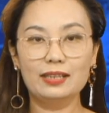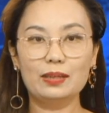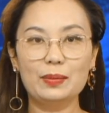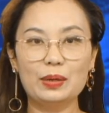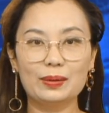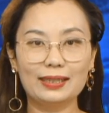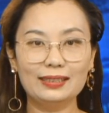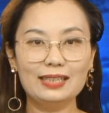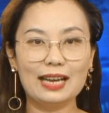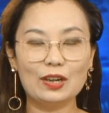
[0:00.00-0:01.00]
Xin mời quý khán
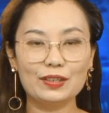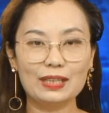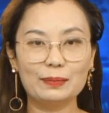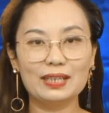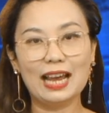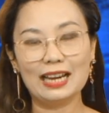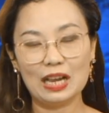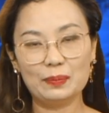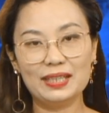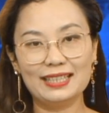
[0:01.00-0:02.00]
thính giả đón xem trên
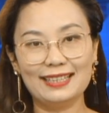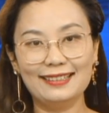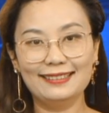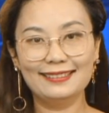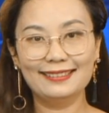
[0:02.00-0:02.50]
đài IBC.